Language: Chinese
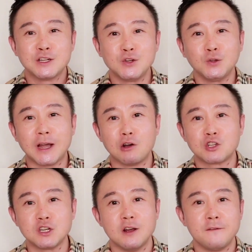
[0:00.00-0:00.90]
这就导
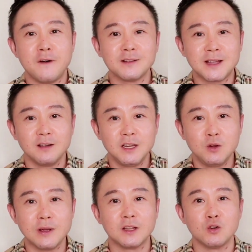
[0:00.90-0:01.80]
致方舱
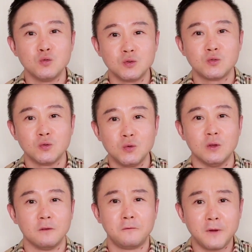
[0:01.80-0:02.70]
医院的入住
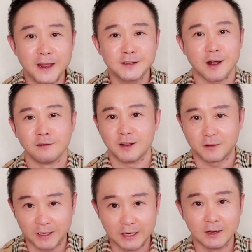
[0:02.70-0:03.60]
率非常的
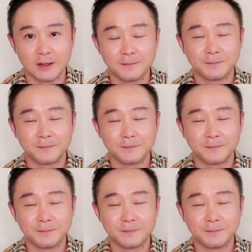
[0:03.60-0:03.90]
低。